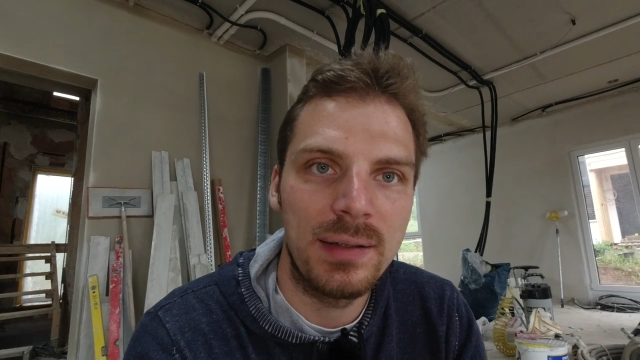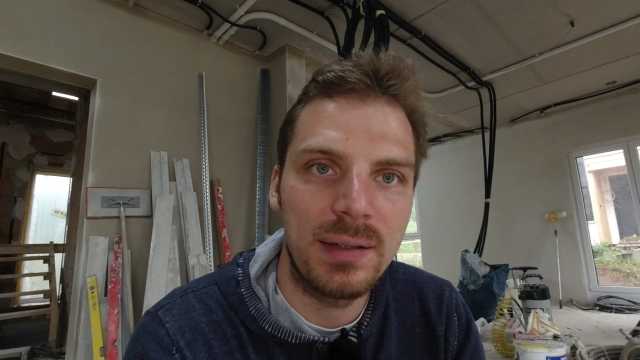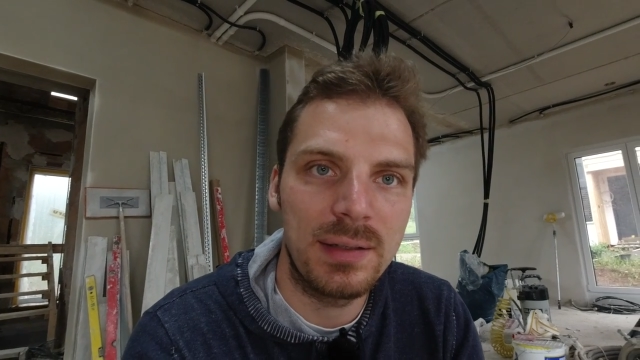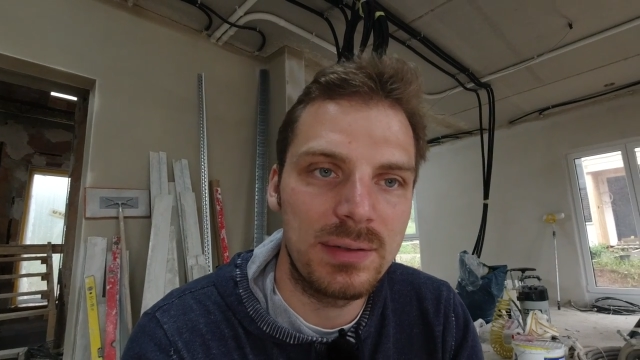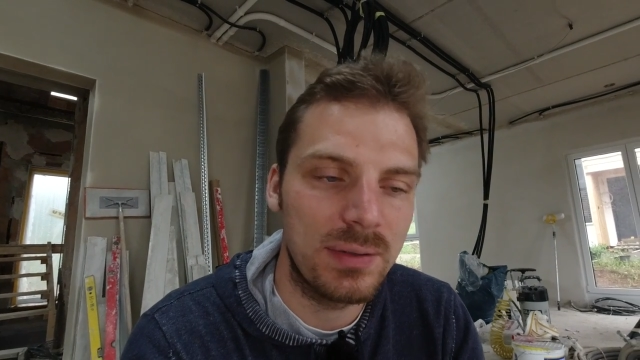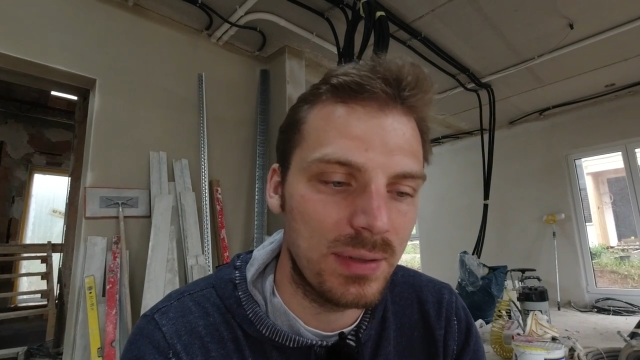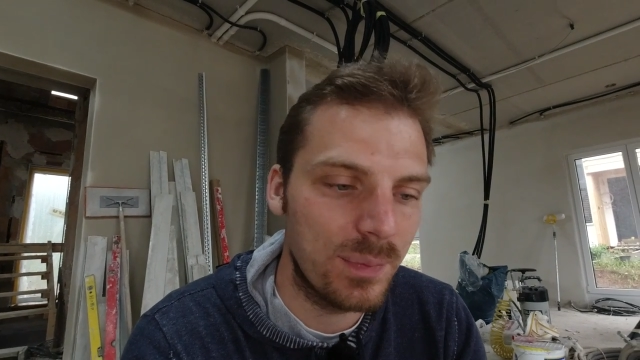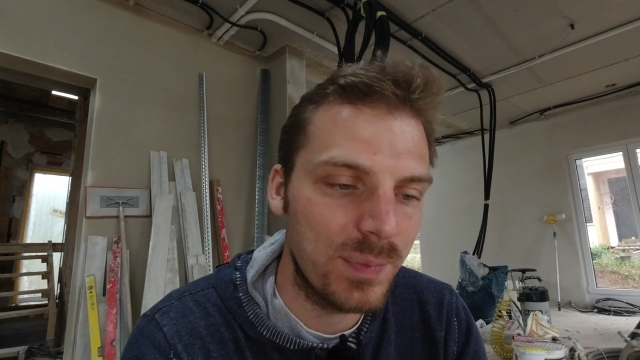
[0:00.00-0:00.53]

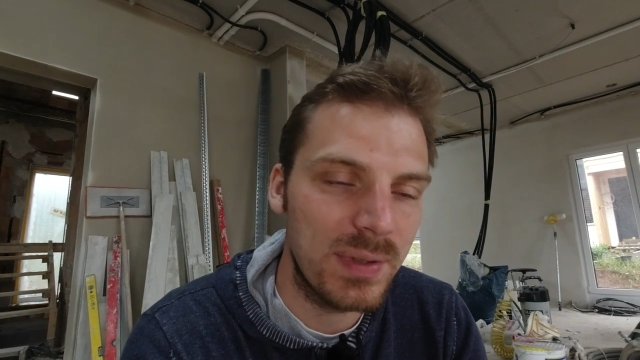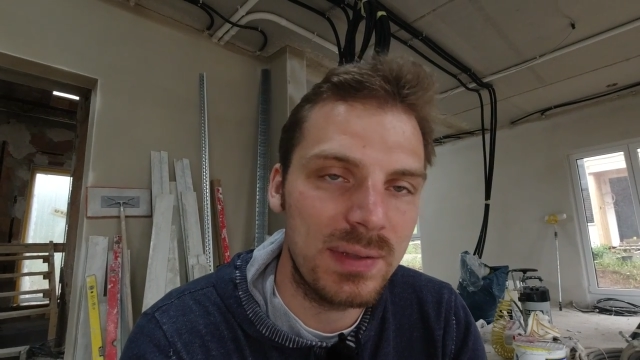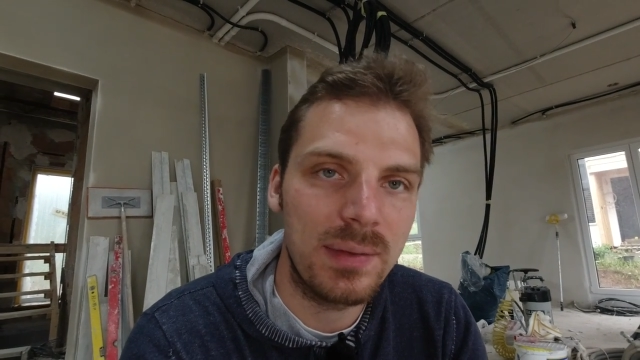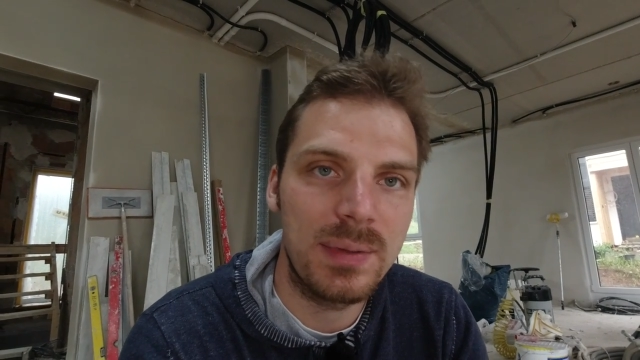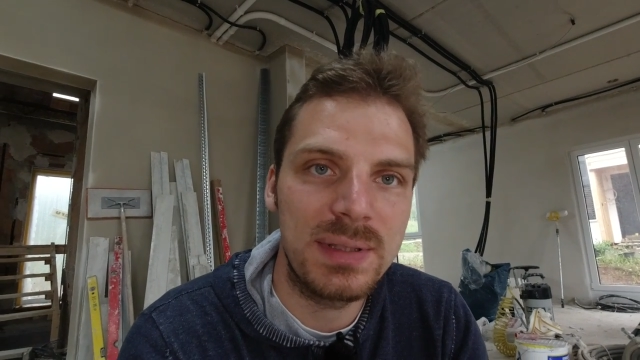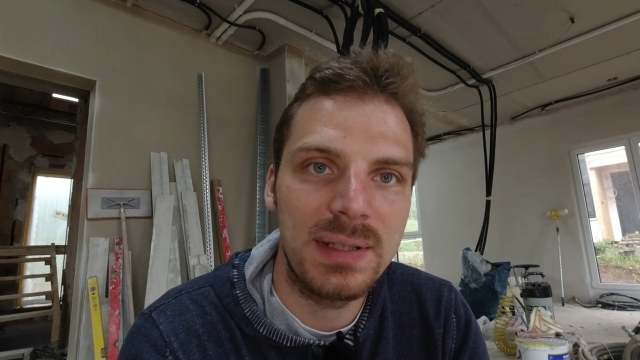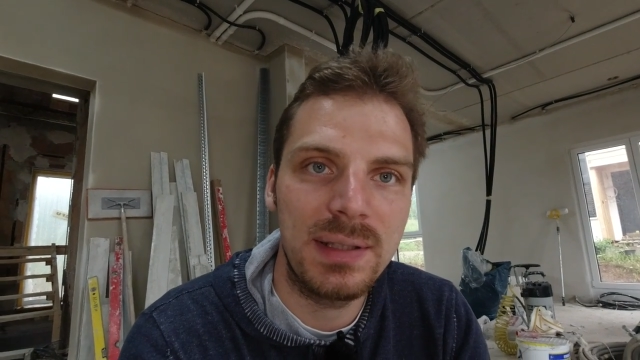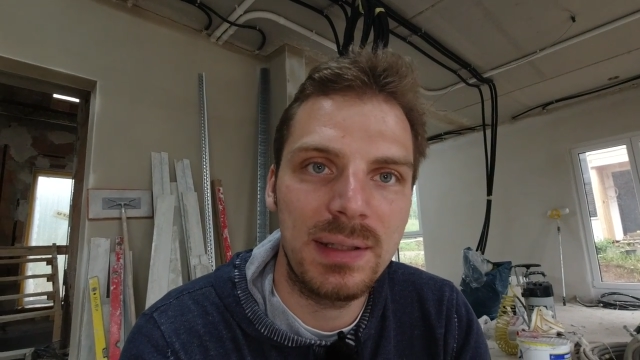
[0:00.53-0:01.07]
Dazu gibt es
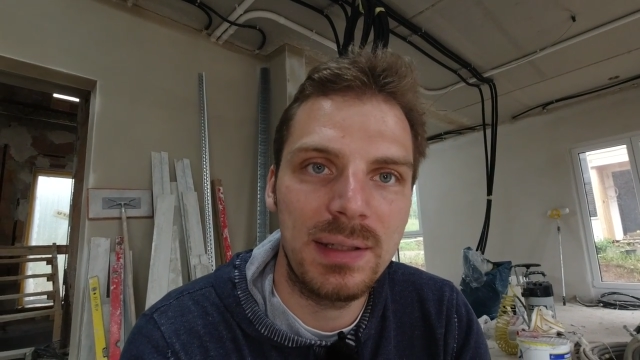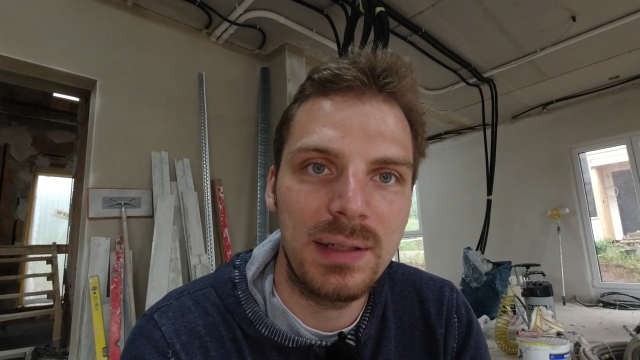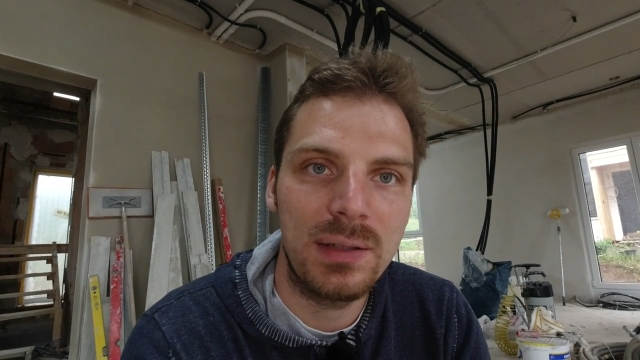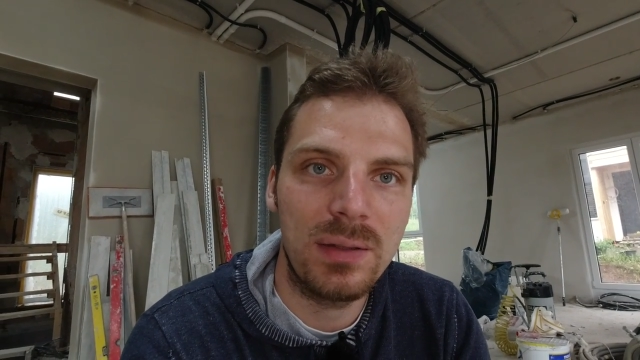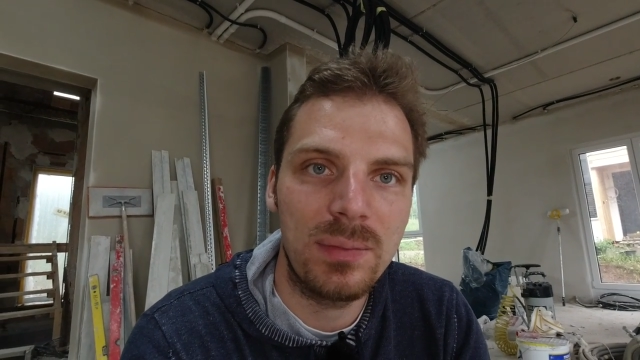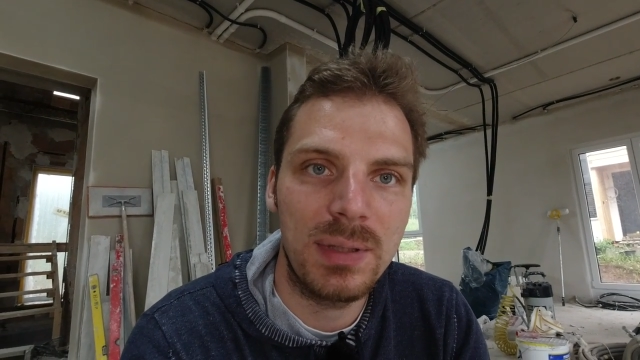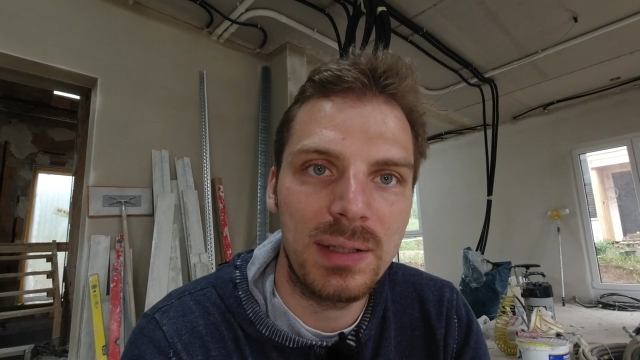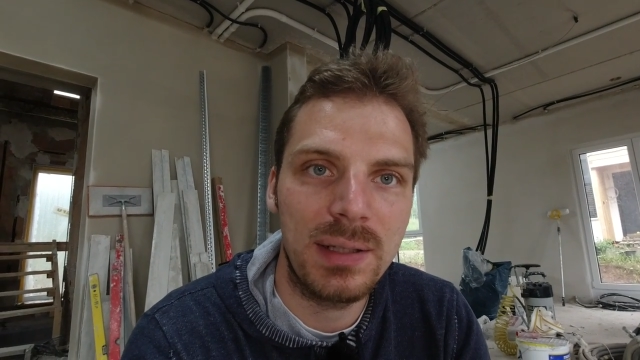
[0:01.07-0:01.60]
aber sicherlich
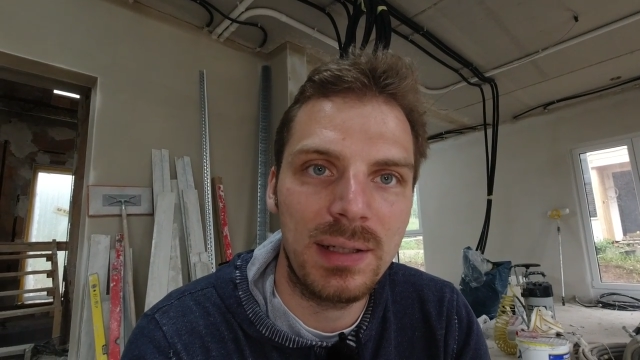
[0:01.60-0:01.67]
nochmal